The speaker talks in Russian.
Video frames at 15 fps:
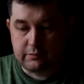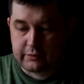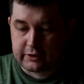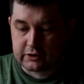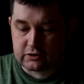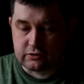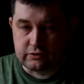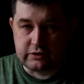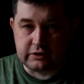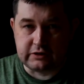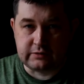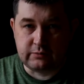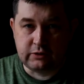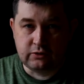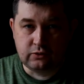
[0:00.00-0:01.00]
Прошло
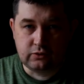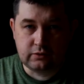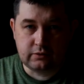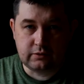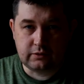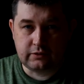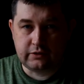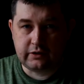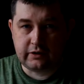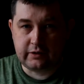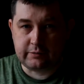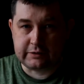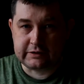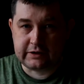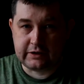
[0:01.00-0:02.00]
10 минут, дал я
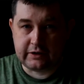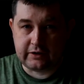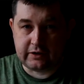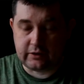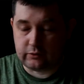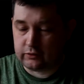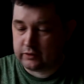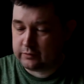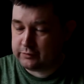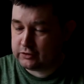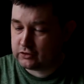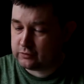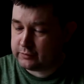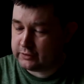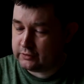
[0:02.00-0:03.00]
постоять данную
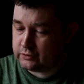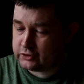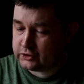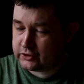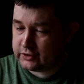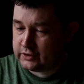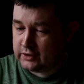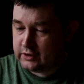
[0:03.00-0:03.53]
напитку подольше.